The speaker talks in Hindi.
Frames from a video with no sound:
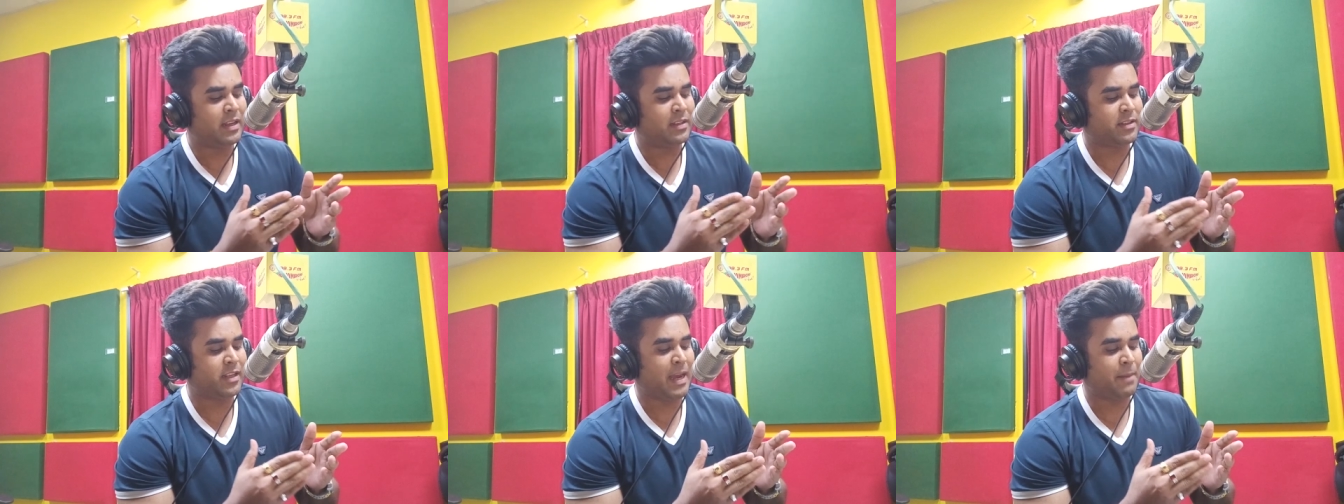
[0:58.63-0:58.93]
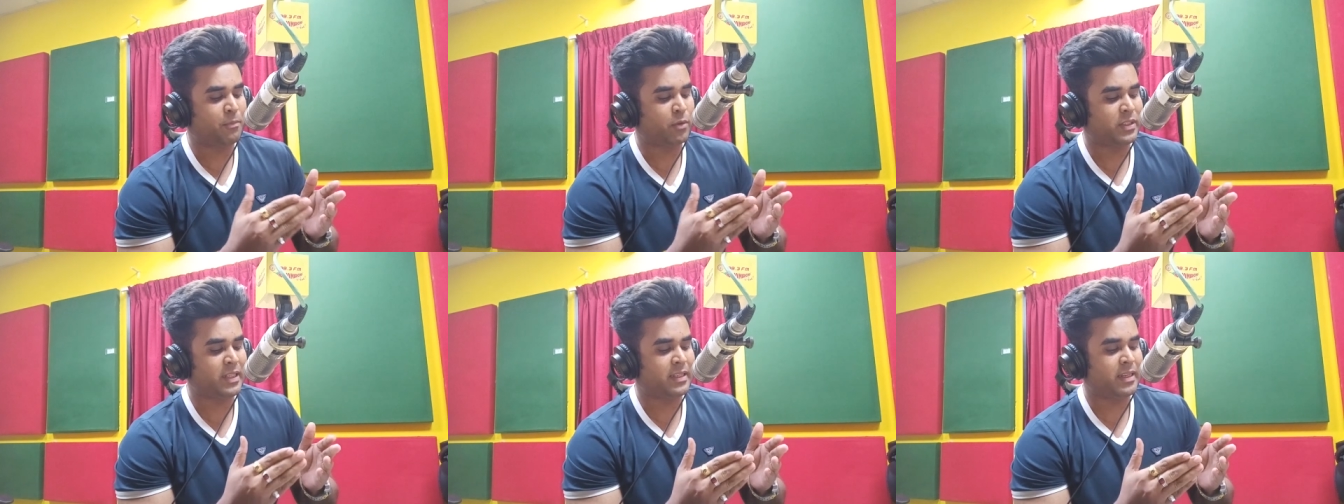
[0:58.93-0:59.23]
सर
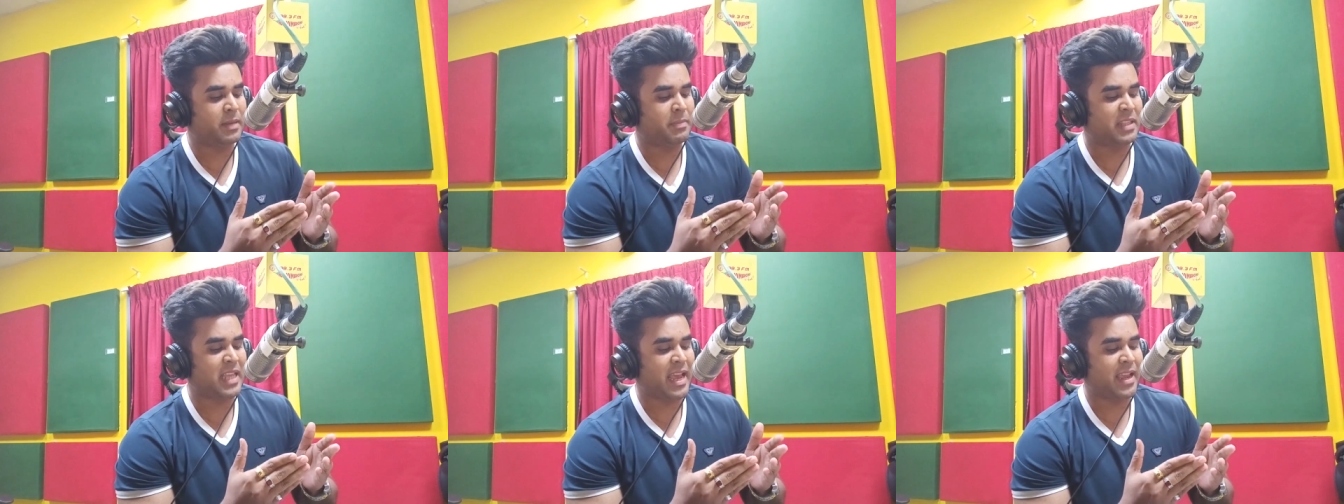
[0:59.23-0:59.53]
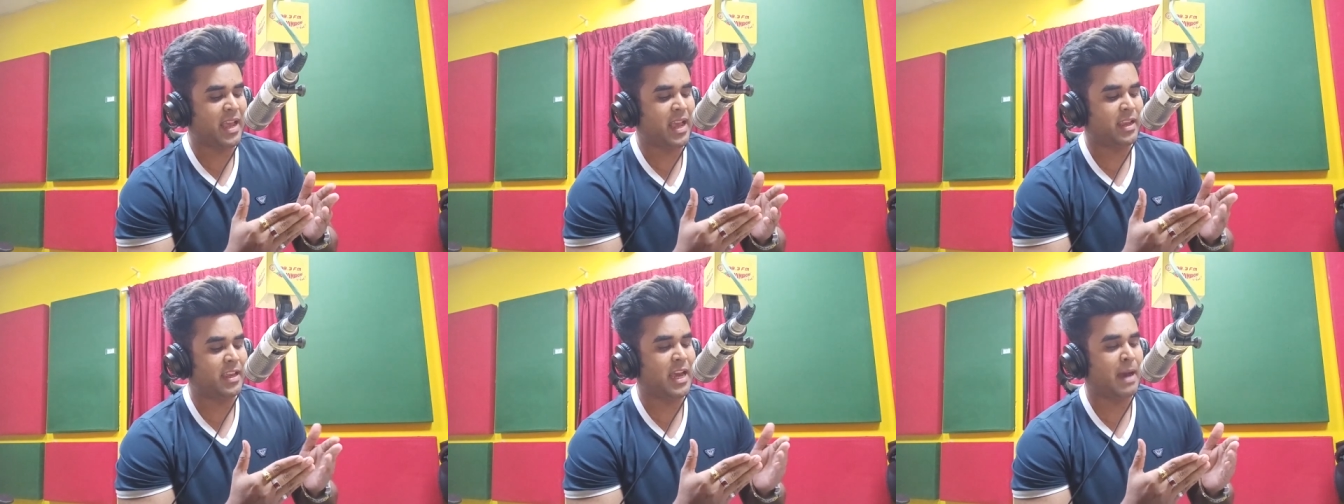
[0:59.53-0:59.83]
आपको जैसे कि बताया
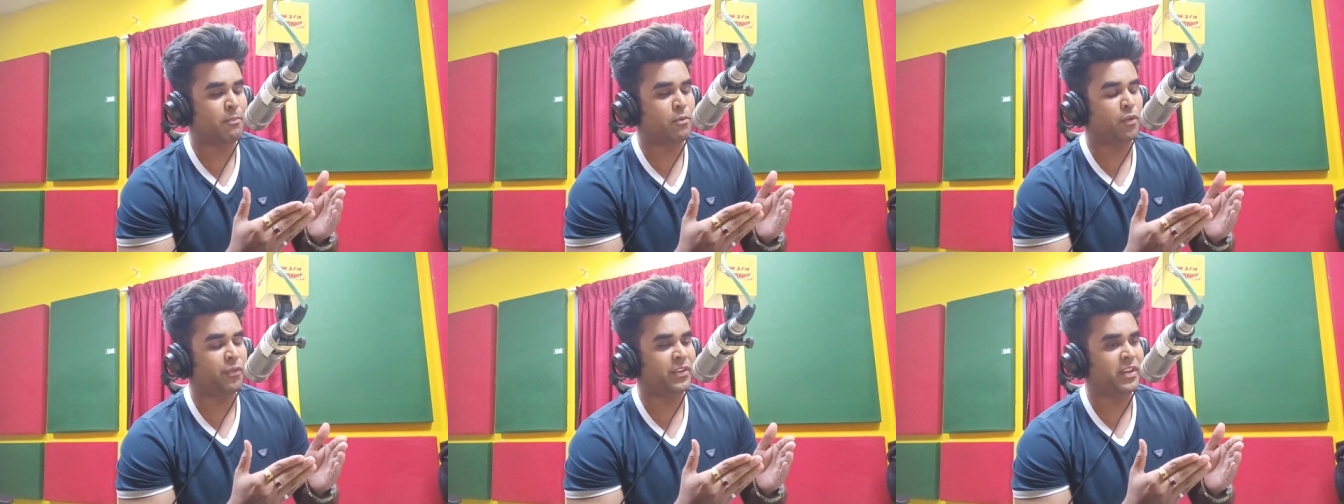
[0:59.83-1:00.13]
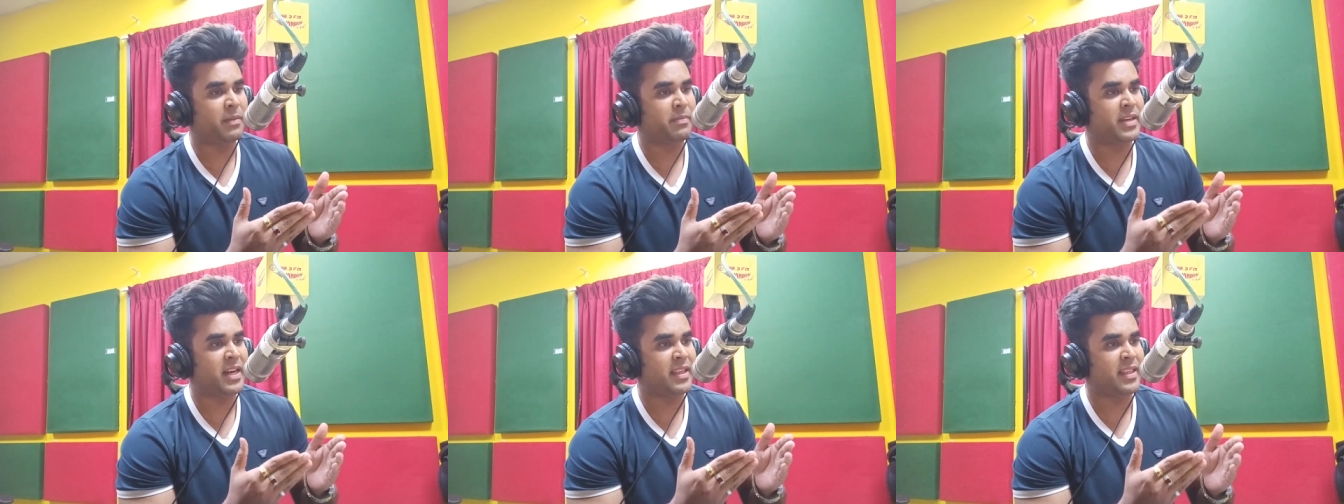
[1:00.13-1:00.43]
गया कि आपको
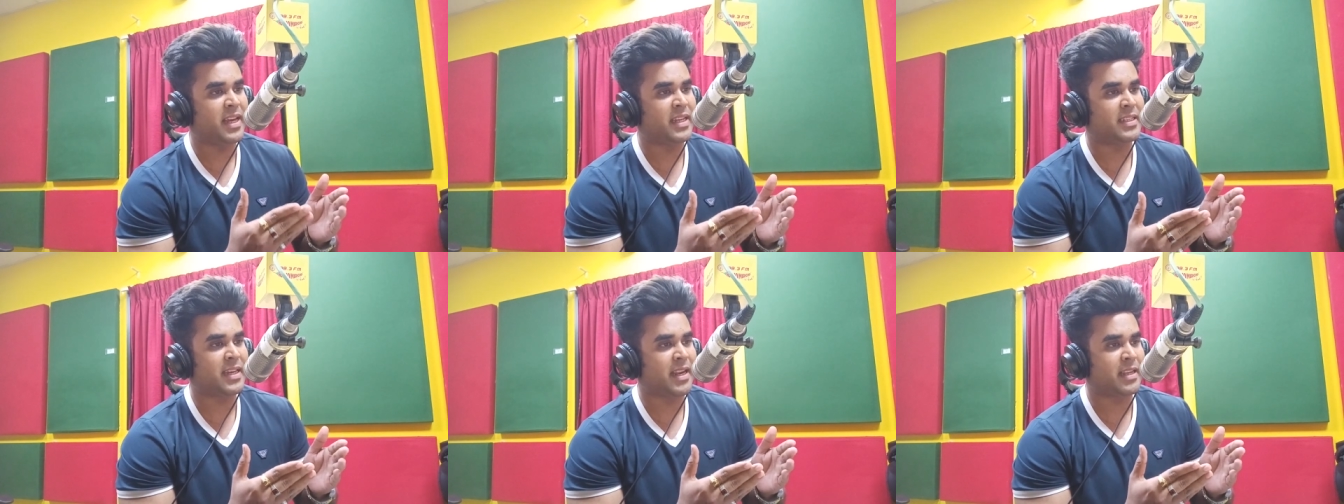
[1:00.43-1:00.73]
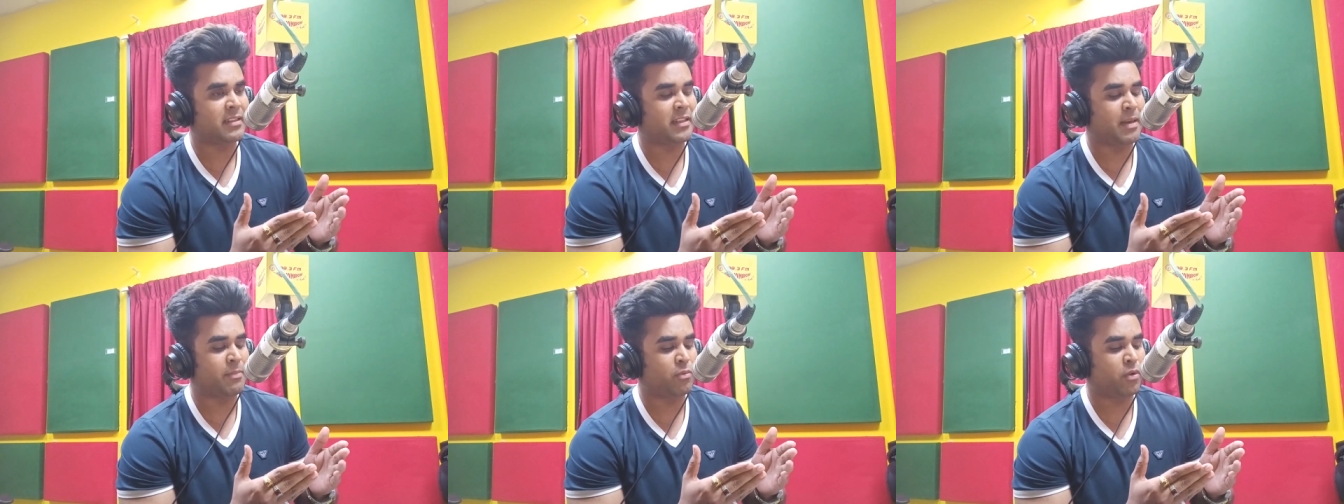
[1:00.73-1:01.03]
फ्री अपग्रेड दिया जा रहा
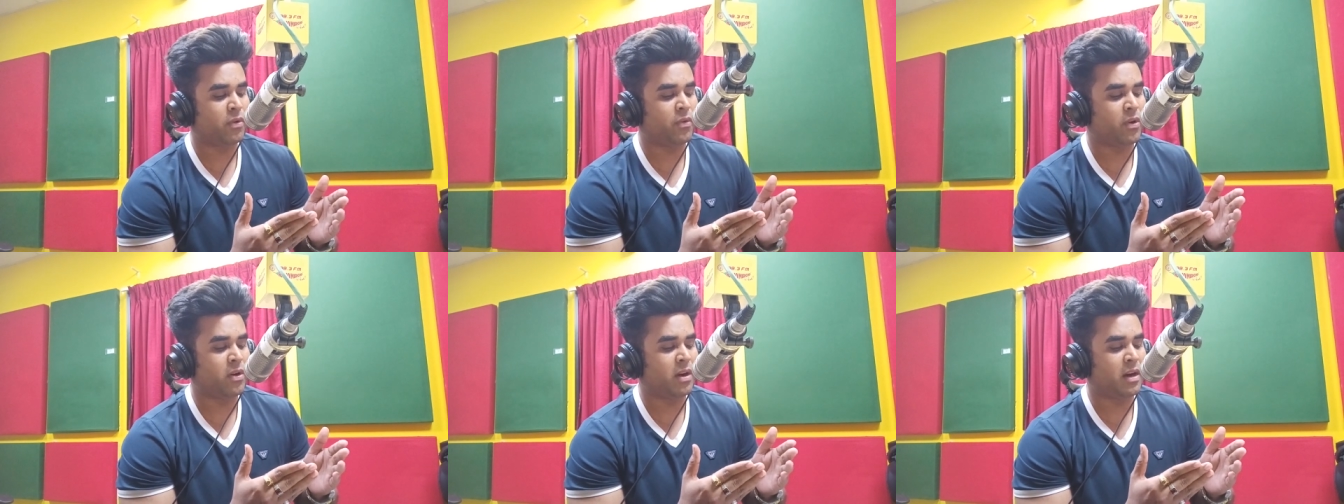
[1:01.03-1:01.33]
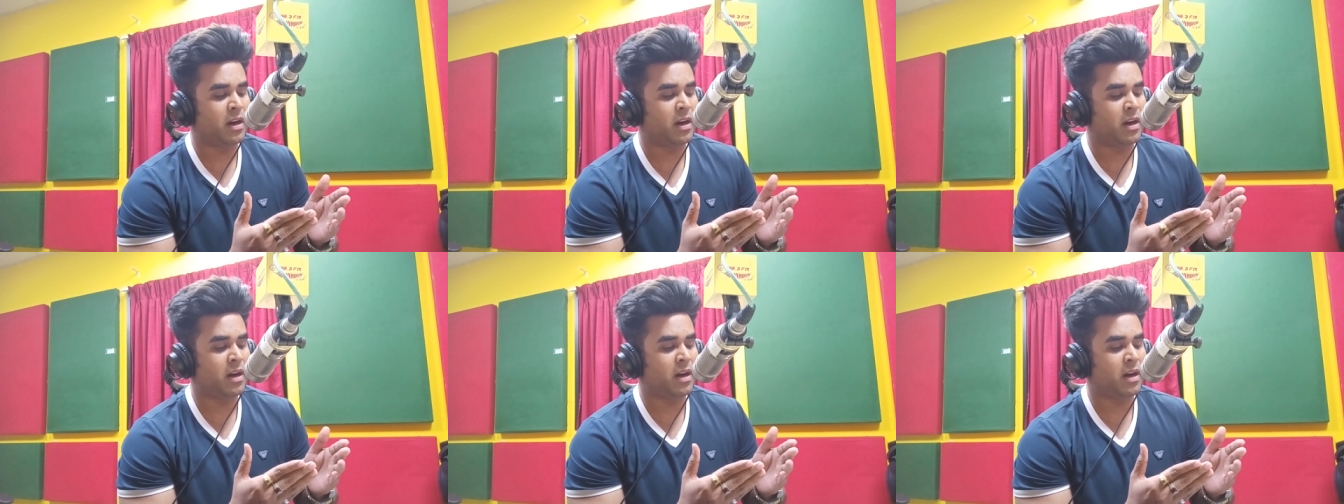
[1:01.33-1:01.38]
है सर आपको